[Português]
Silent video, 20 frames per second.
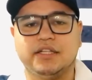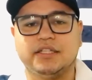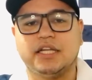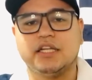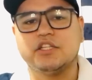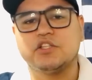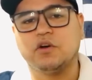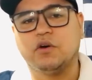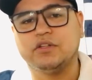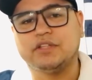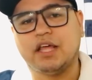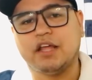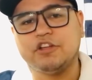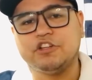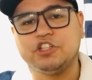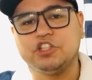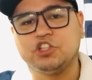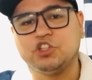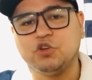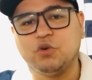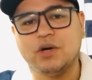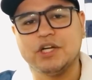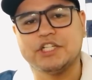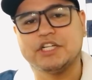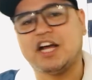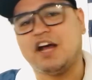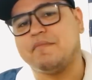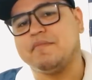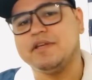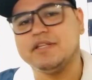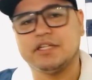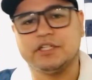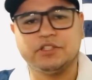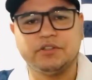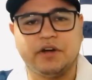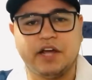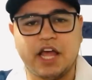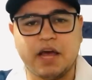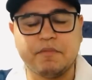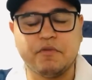tem sorteio de duas camisas
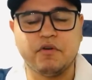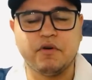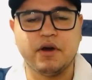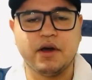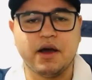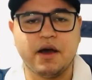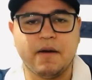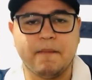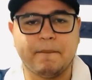do Remo